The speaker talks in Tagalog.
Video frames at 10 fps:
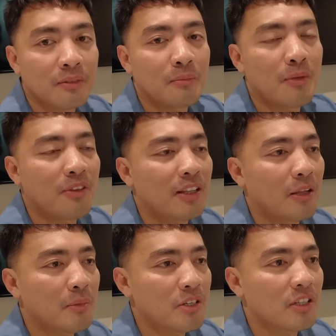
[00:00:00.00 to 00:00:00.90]
May
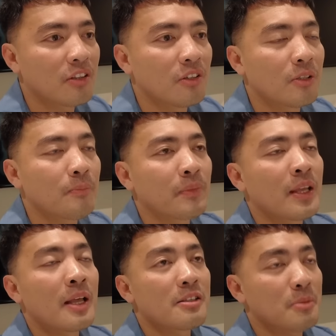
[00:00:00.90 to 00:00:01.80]
vending machine doon.
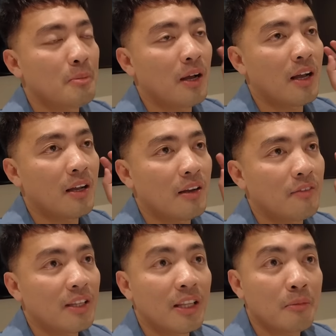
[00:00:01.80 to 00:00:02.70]
So, may mga
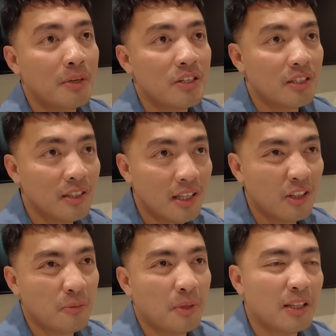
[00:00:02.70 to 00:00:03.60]
vending machine
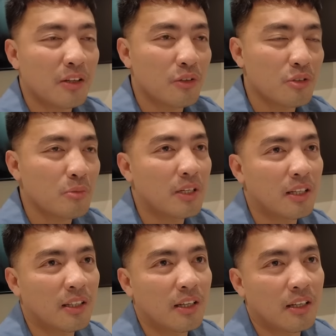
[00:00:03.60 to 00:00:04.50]
din kapag gusto mo
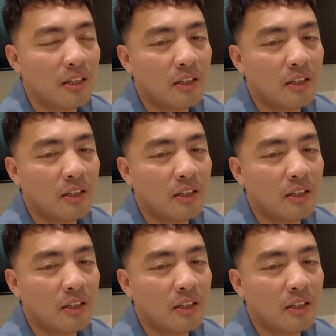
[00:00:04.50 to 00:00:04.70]
lang nag